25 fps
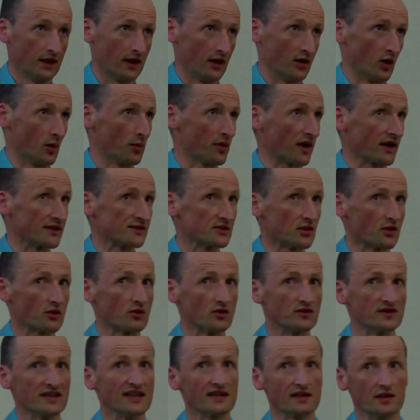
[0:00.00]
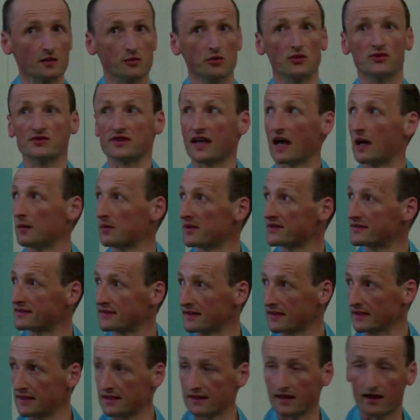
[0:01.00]
Une opération quantique le plus simple,
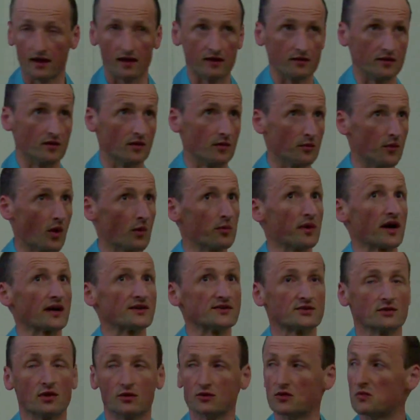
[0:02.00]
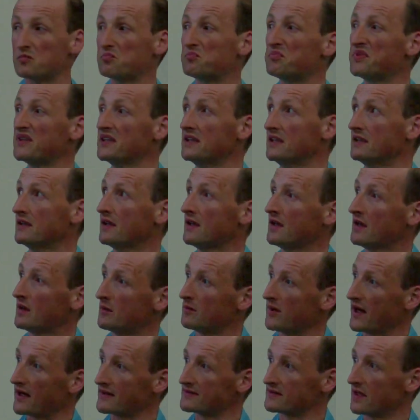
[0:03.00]
c'est une opération de pi,
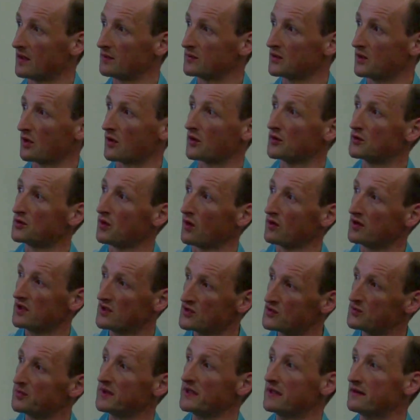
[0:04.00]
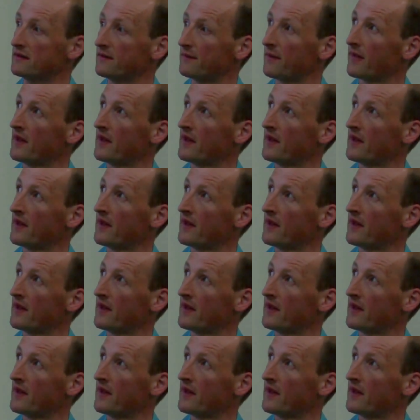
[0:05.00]
par exemple de retourner le spin.